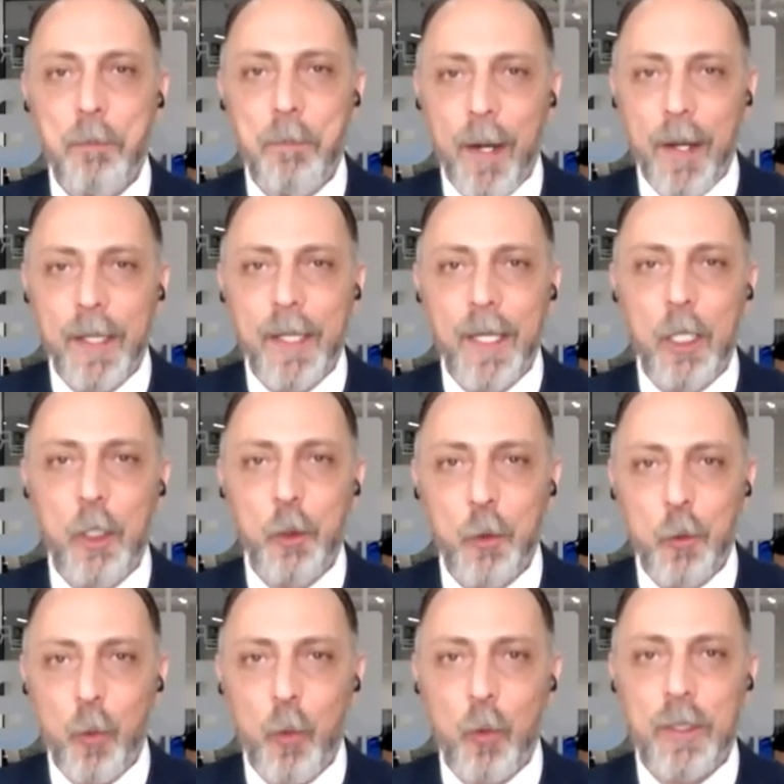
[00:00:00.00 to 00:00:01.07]
بقي
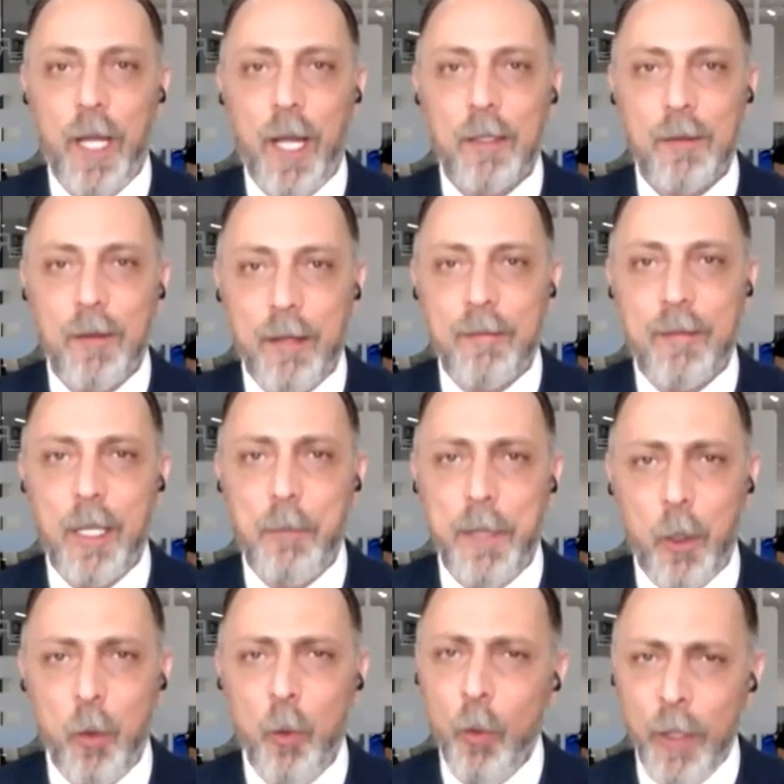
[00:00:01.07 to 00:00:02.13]
اليورو تحت ضغط
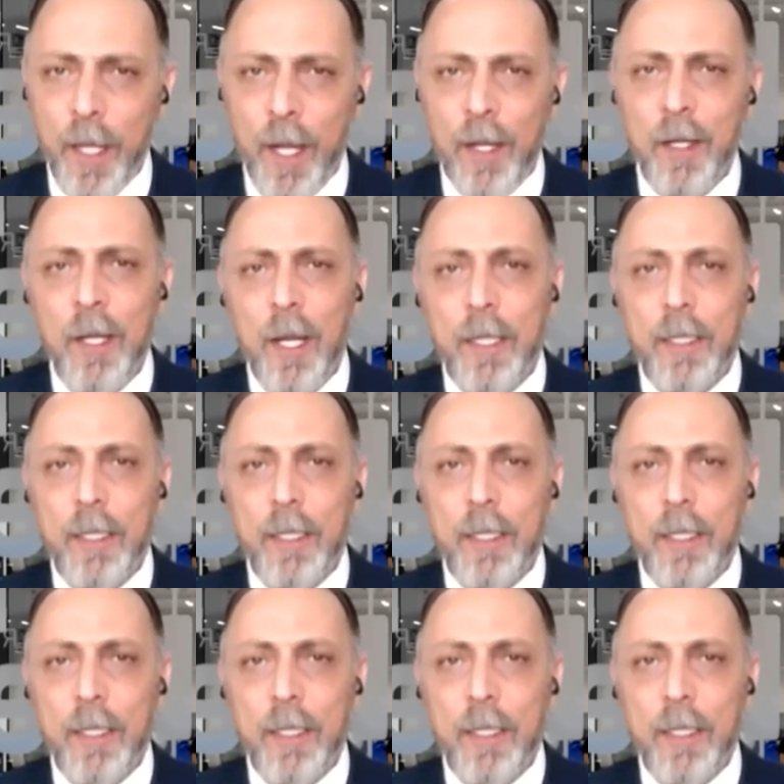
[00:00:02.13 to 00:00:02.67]
كبير هنا